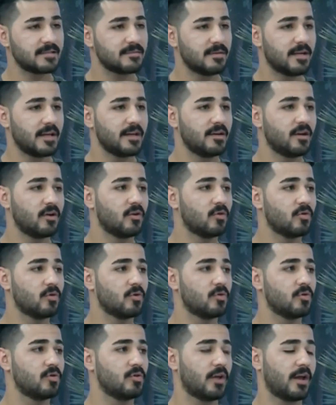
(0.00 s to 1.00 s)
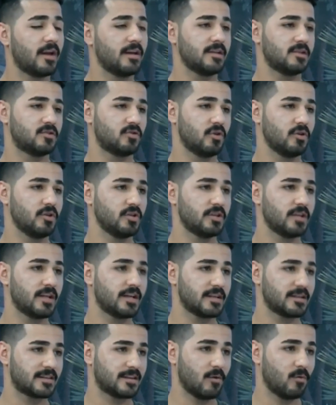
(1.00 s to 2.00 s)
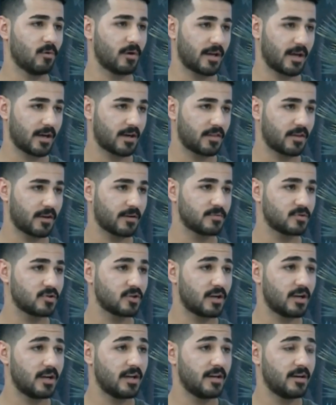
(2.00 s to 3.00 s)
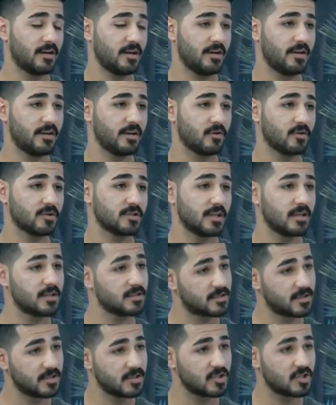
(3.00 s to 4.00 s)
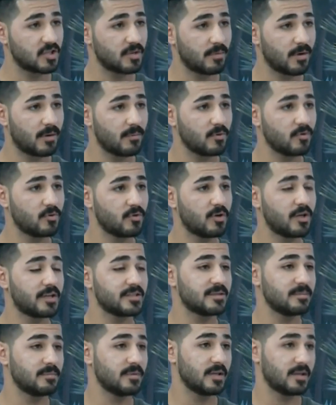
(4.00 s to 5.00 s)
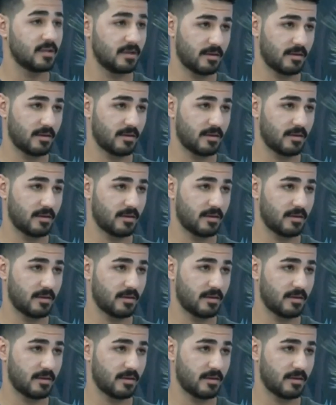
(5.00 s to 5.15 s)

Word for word: لانه يعني شلون يقدر يتطور اكثر بسرعه لان احنا يوصل لسن الشباب انه لازم